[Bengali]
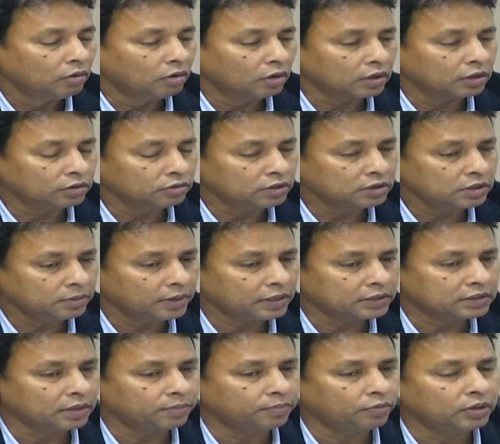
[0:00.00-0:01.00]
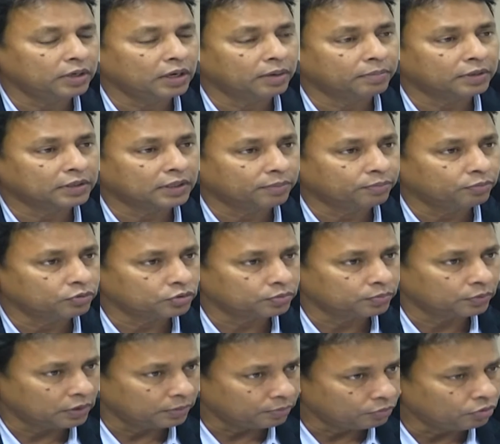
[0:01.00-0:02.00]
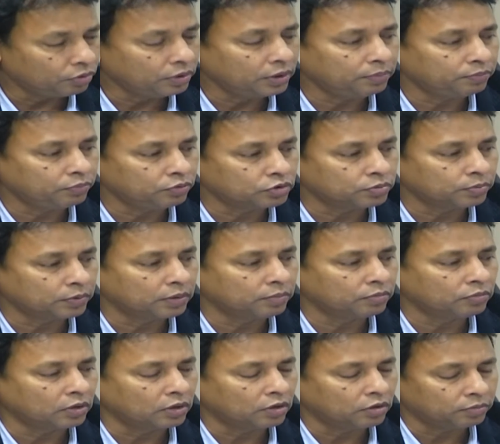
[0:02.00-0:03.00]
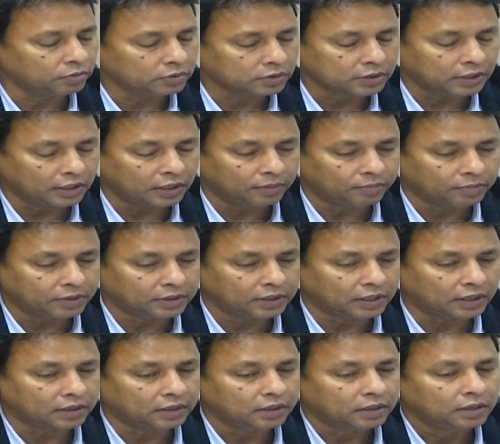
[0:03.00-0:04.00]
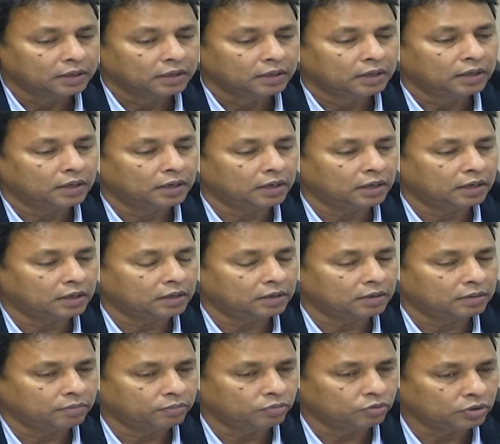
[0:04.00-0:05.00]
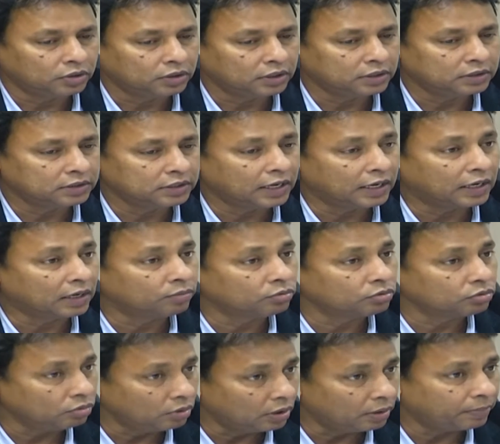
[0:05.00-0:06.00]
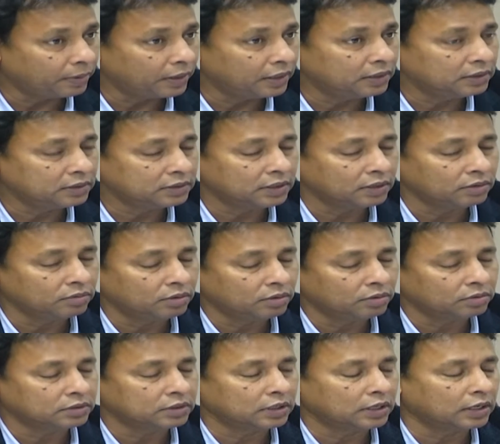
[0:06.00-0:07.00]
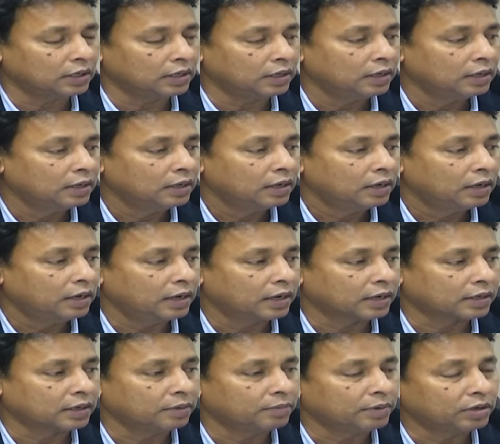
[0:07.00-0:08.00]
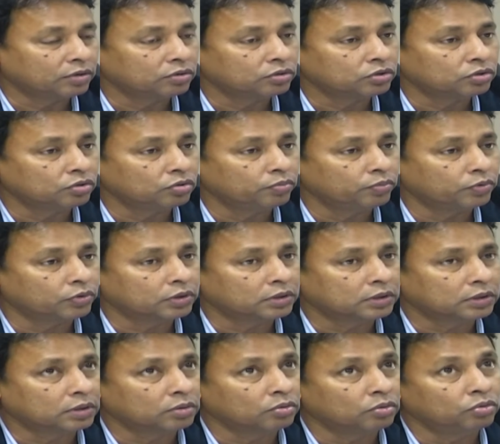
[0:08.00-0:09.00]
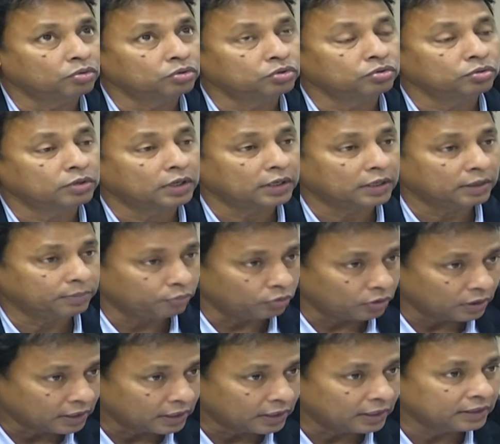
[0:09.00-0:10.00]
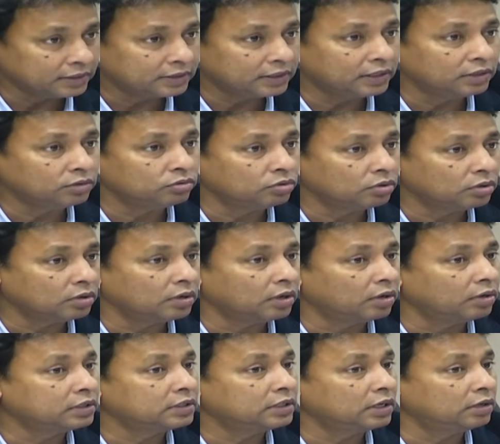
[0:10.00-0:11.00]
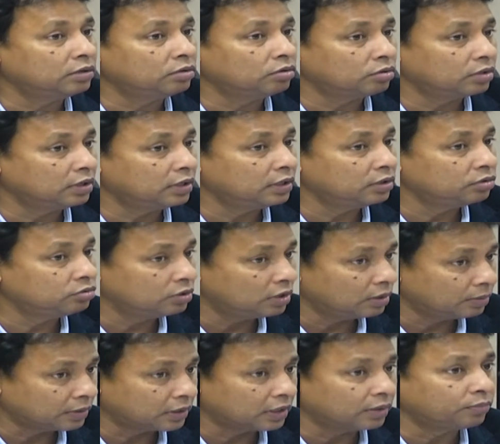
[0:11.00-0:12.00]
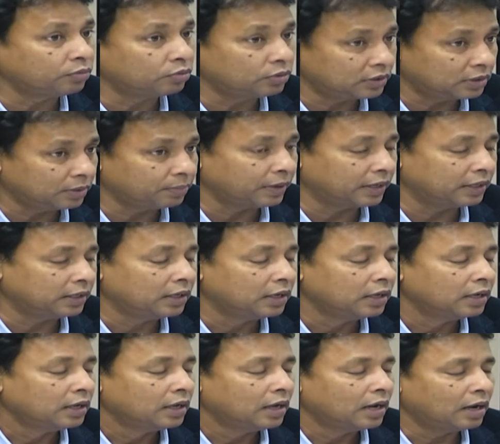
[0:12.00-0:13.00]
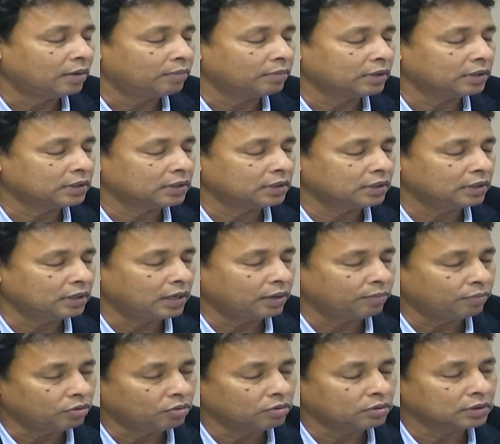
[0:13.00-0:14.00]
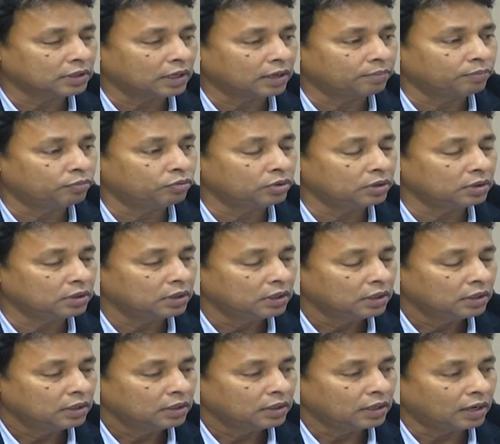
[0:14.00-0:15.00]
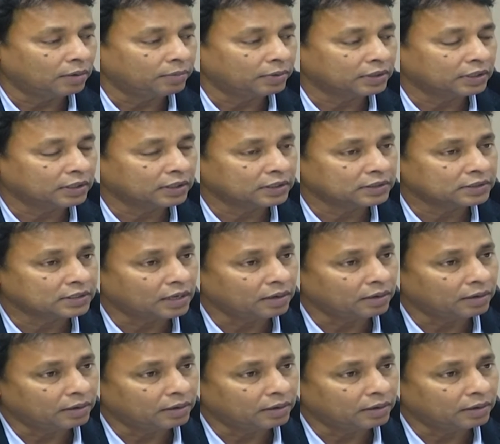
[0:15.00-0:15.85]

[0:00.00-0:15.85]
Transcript: অজ্ঞাত হিসাবে আসার পরই আমরা তার পোস্টমর্টম করি পোস্টমর্টম করা অবস্থায় আমরা তার বডিতে যে আলামতগুলো পাই সেগুলো হচ্ছে একটা মানুষ উপর উঁচু থেকে পড়ে গেলে যে ইঞ্জুরিগুলো হয় সেই ধরনের ইঞ্জুরি আমরা তার বডিতে পাই আমরা এবং তার বডি আমাদের কাছে